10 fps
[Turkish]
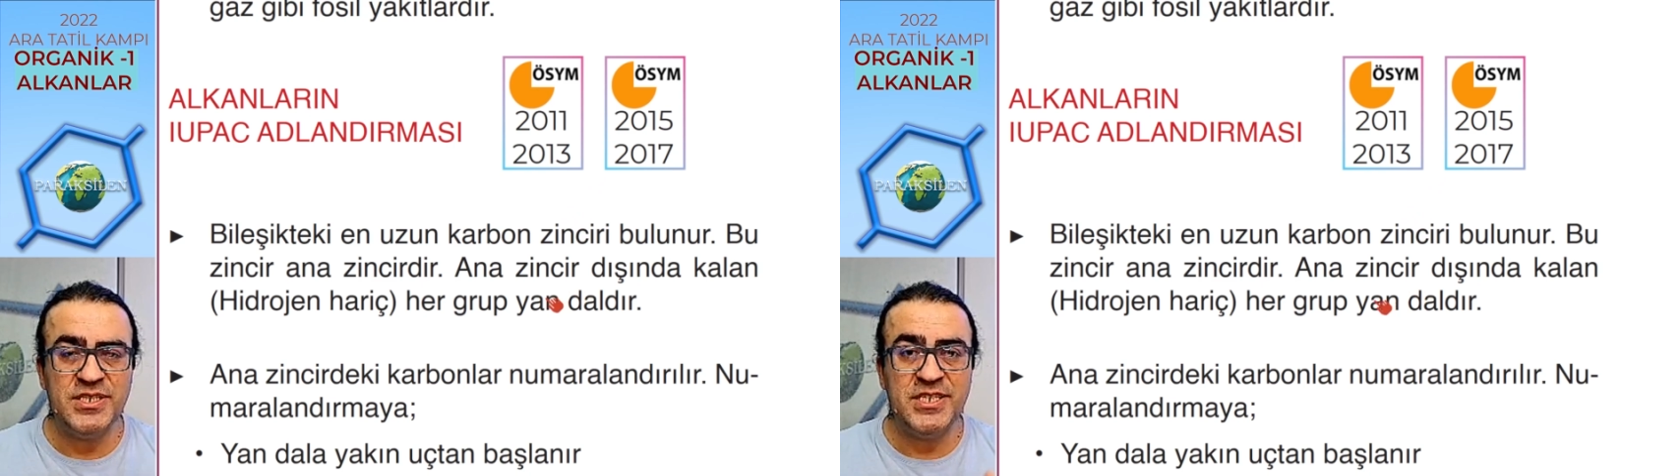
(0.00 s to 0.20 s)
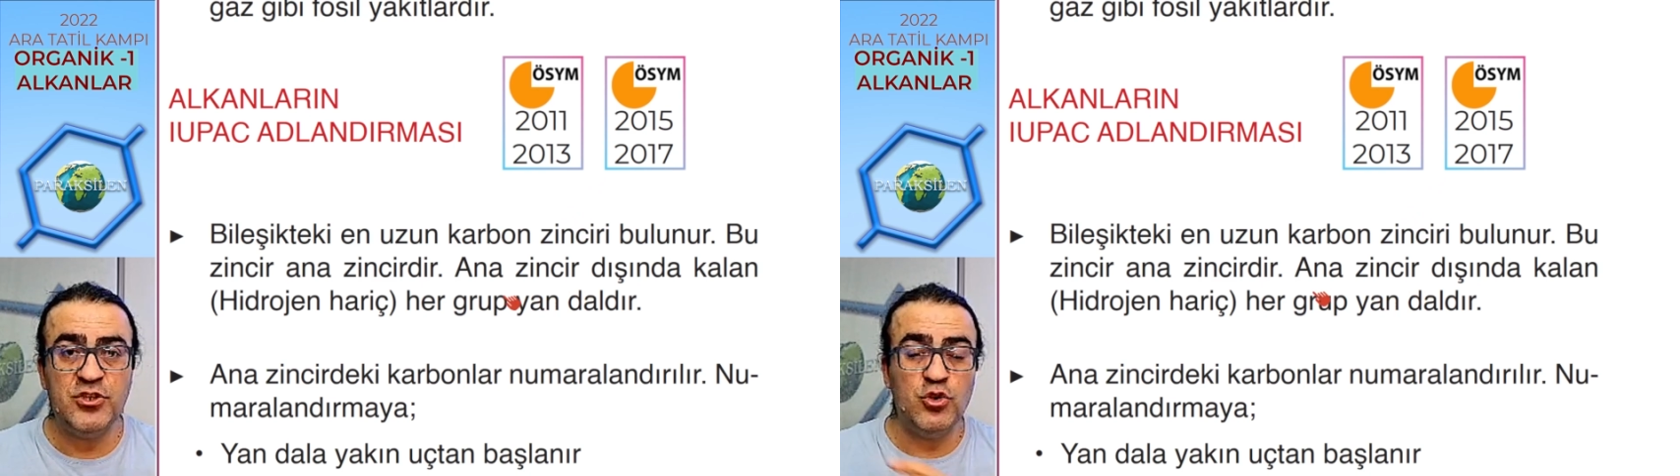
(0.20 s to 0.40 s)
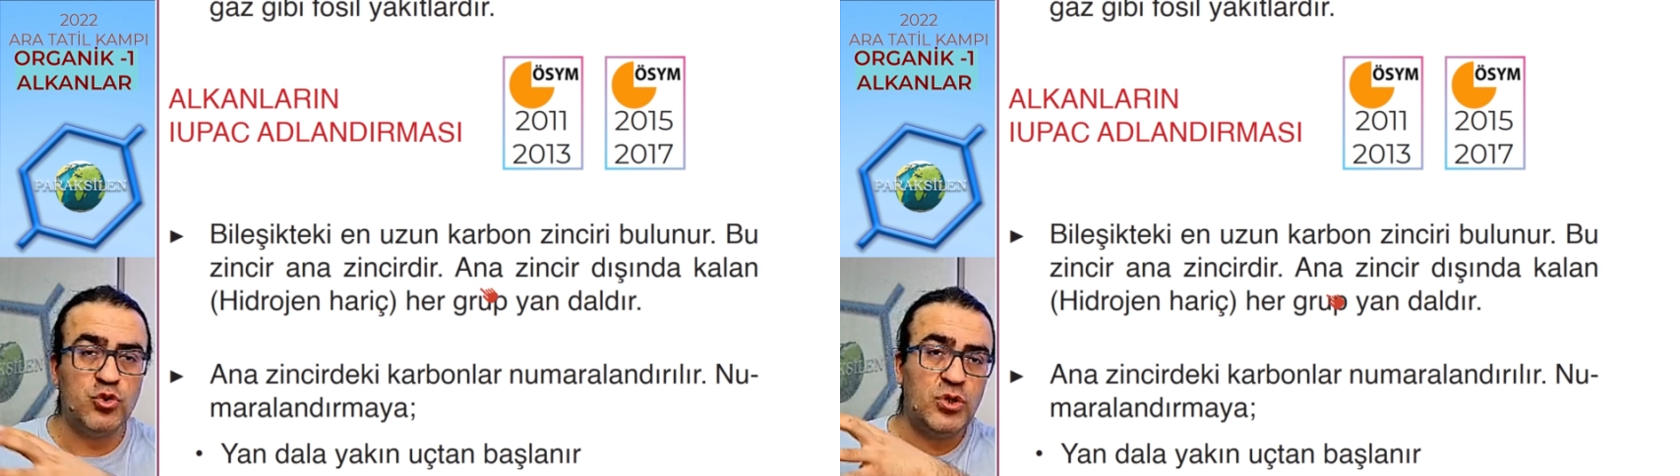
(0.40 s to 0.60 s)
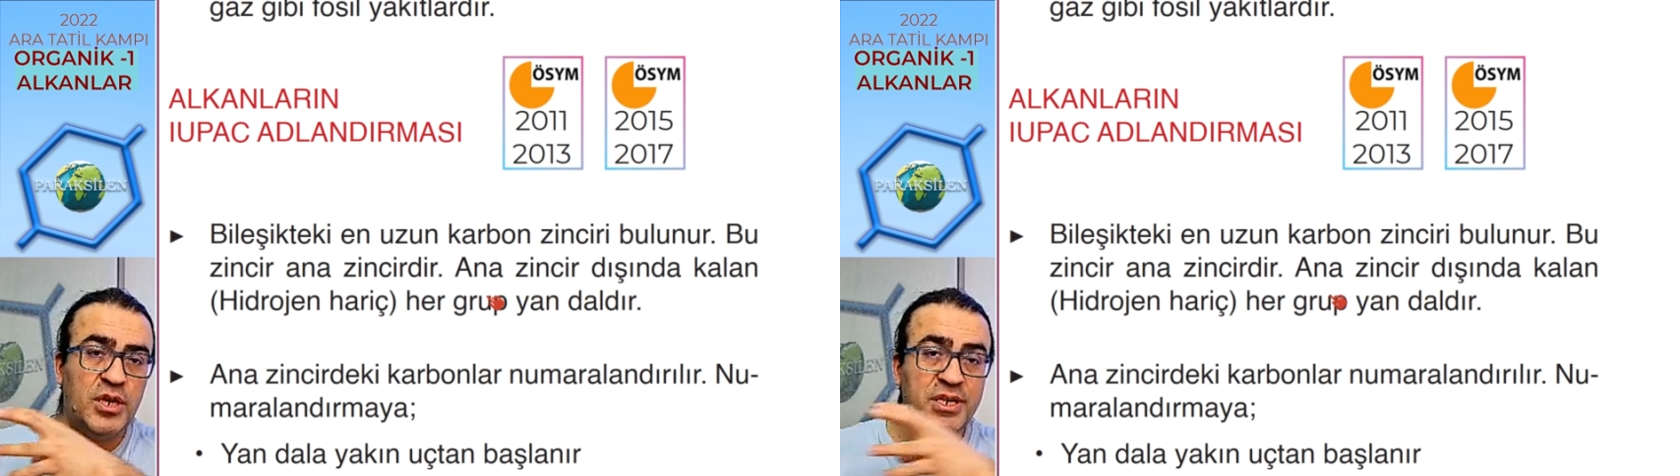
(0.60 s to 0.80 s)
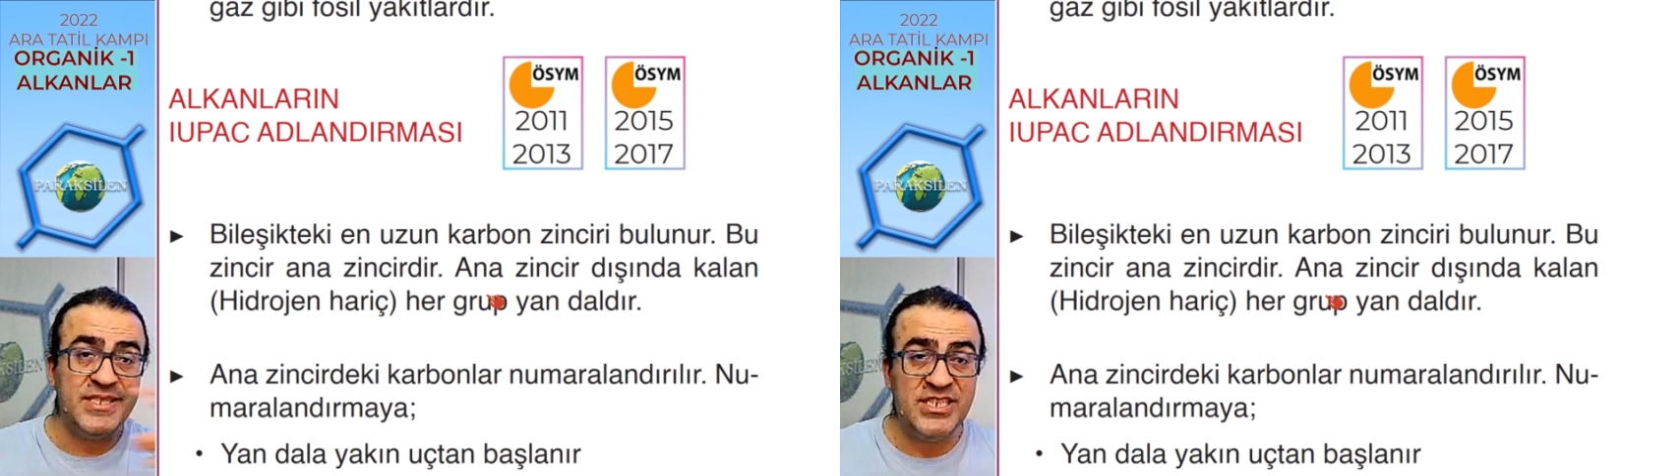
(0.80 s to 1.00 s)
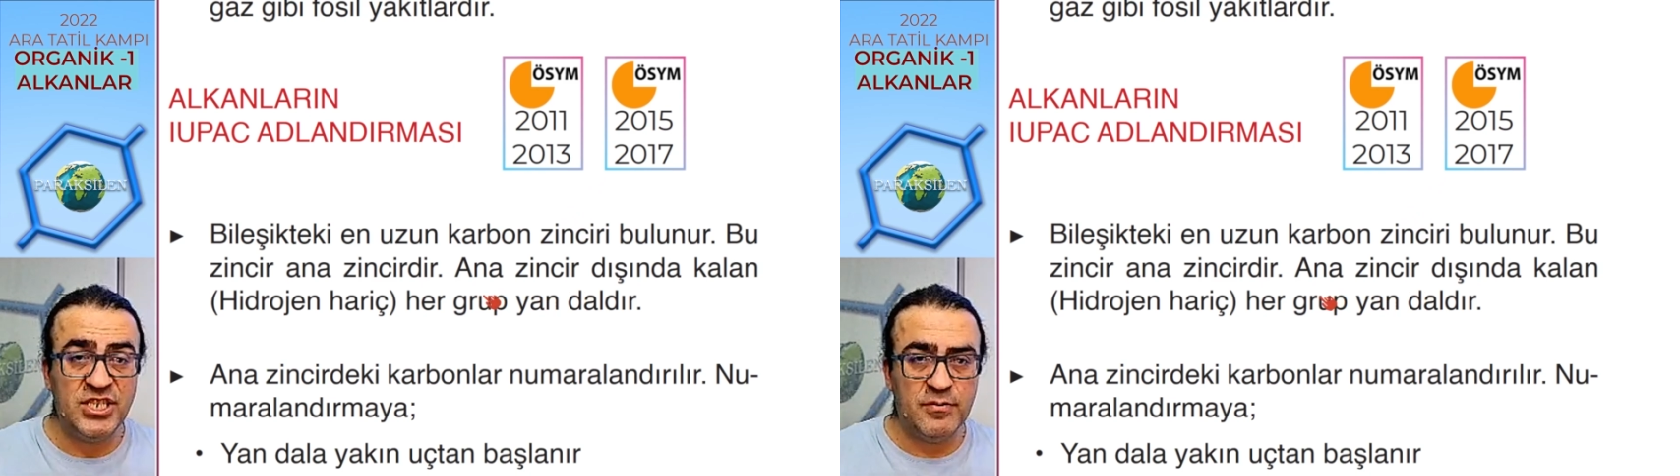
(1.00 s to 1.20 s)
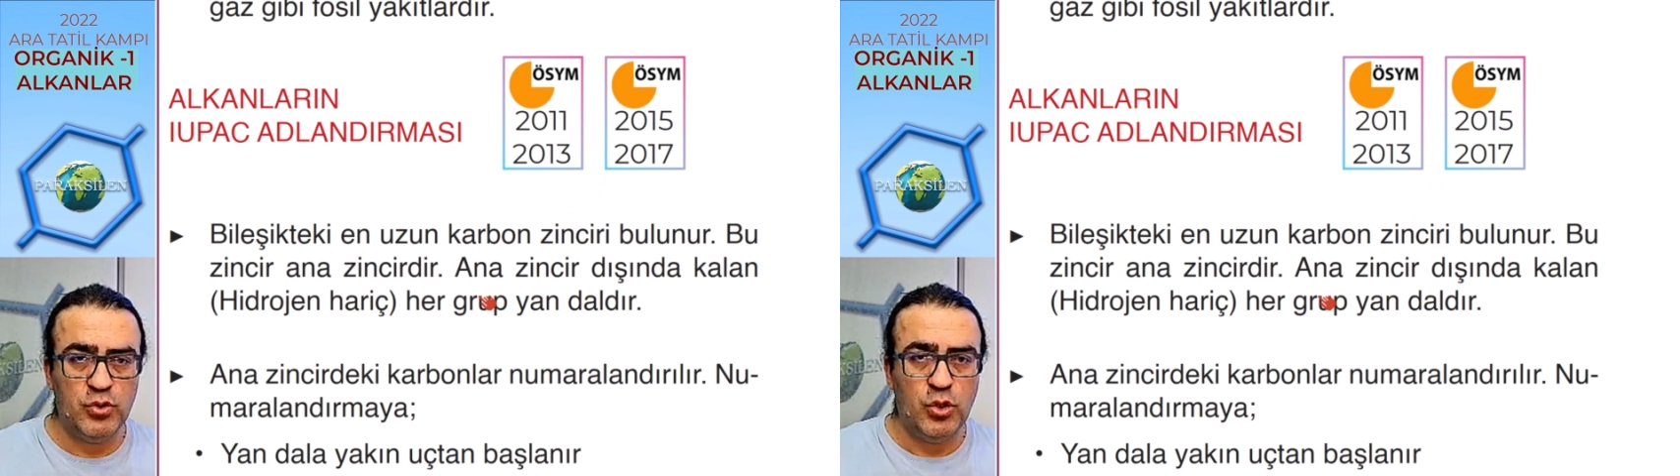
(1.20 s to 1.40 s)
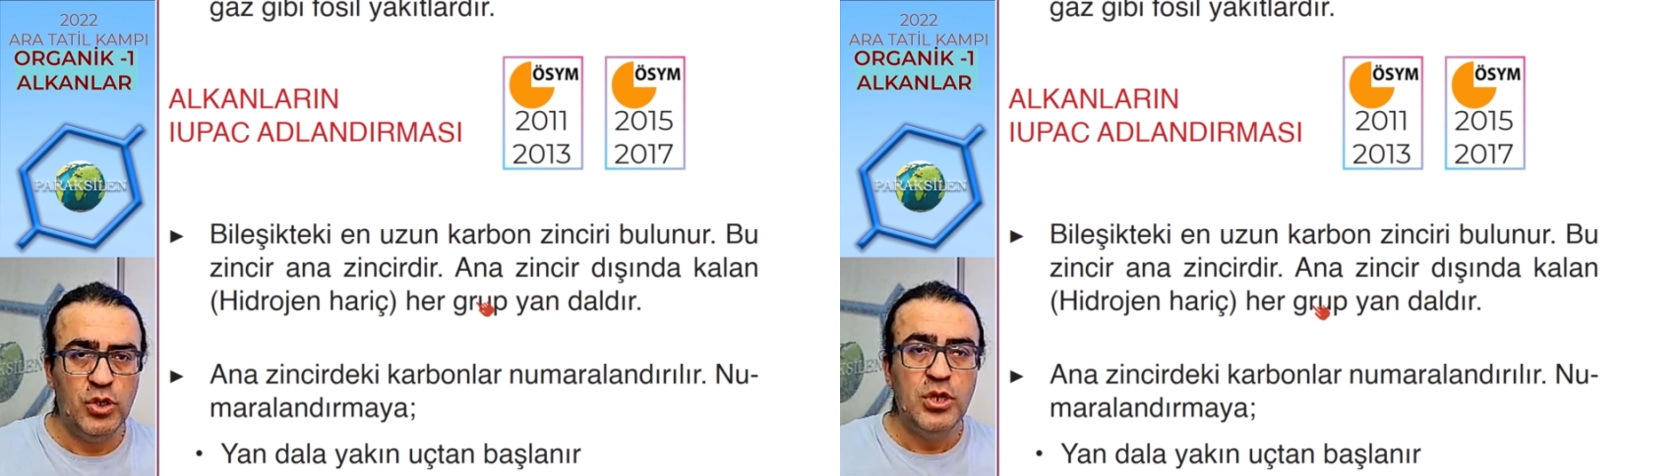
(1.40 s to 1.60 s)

seçiyorsun. Ana zincirin bu.